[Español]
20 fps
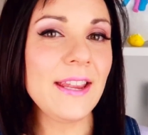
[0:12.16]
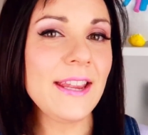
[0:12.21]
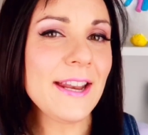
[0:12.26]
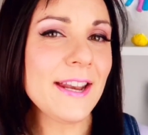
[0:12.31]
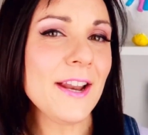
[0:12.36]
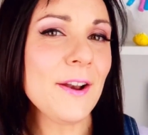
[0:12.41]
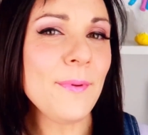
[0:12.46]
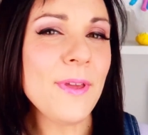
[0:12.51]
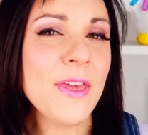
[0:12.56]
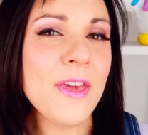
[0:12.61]
Y
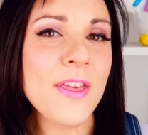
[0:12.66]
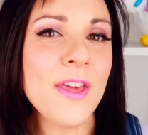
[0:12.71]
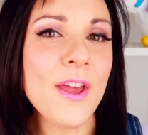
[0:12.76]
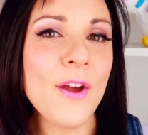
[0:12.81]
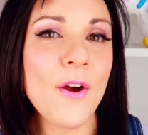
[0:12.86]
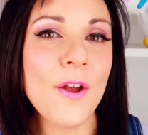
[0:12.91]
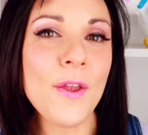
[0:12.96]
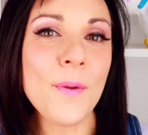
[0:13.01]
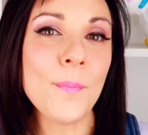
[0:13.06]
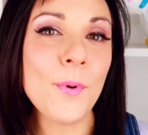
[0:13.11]
en el vídeo
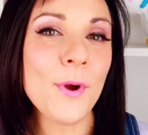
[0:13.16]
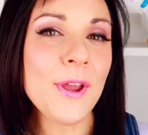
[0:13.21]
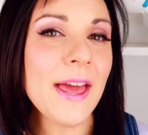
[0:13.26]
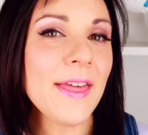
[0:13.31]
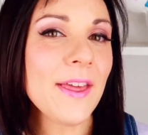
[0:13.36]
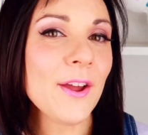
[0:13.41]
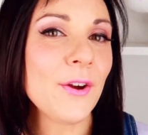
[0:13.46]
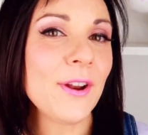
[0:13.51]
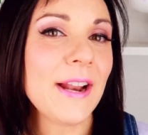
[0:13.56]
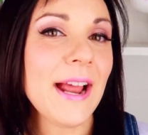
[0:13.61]
de hoy voy
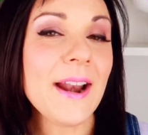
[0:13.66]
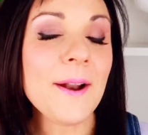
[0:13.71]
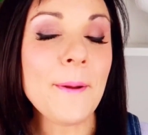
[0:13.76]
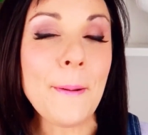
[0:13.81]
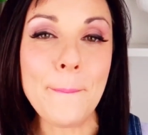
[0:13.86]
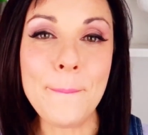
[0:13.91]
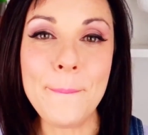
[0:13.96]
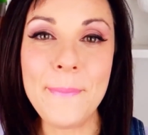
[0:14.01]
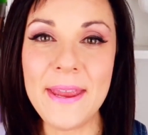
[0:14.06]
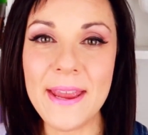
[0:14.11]
a decorar
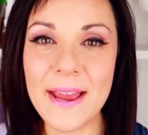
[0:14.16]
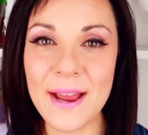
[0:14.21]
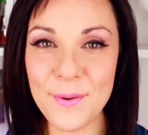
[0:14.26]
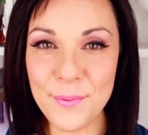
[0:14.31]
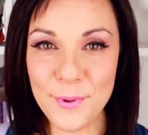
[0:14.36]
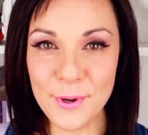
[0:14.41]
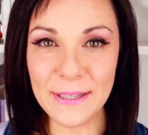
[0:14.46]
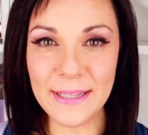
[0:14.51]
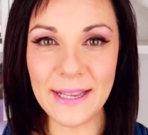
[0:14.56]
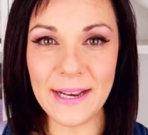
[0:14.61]
mi
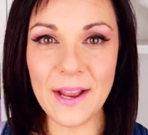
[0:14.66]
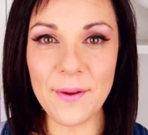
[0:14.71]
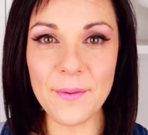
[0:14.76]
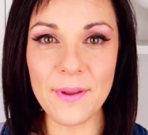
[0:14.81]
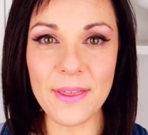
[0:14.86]
árbol de